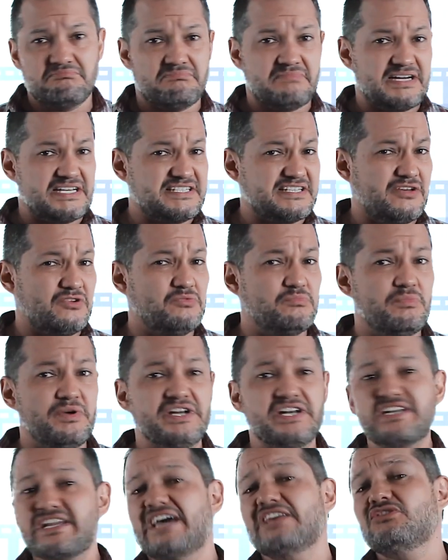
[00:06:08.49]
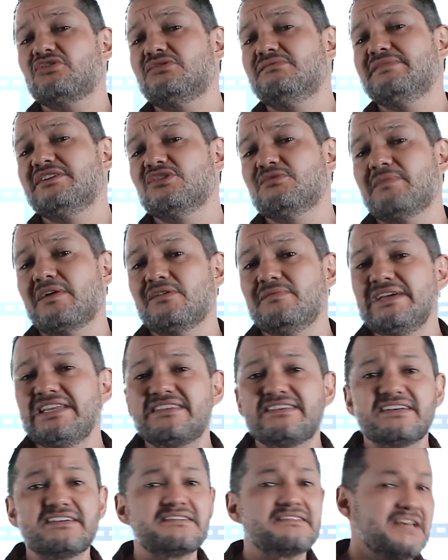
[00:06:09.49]
pasar un buen rato comiendo
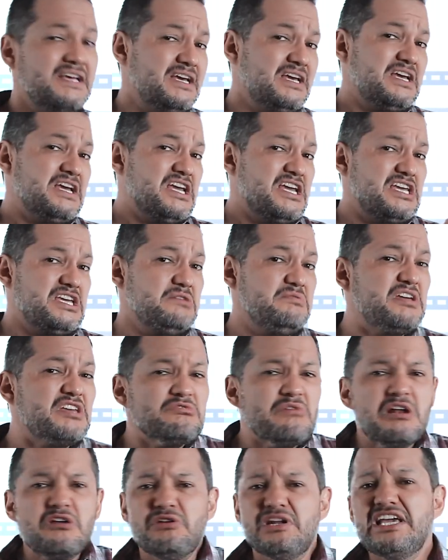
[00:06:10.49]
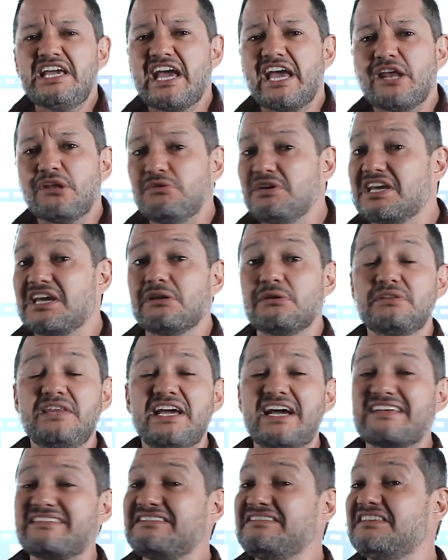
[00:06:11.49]
palomitas y viendo algo ligero y que los
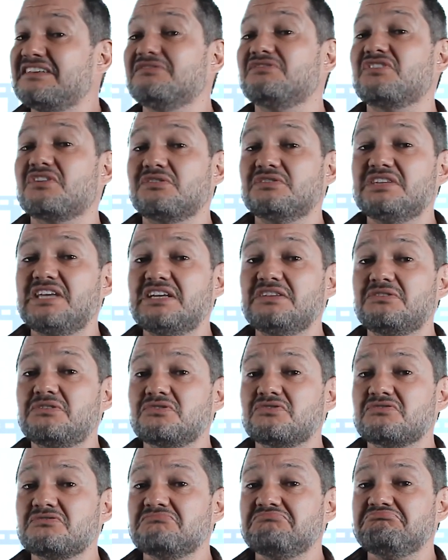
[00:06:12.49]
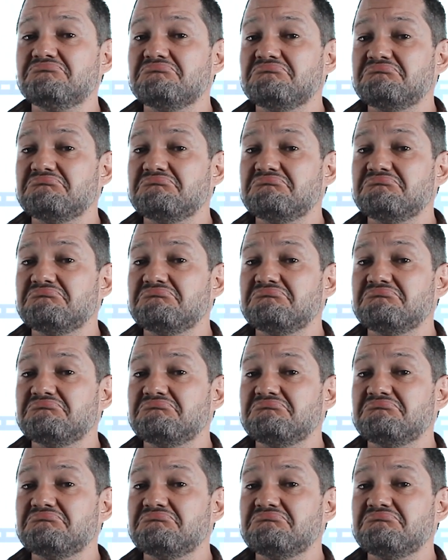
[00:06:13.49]
deja sintiéndose contentos,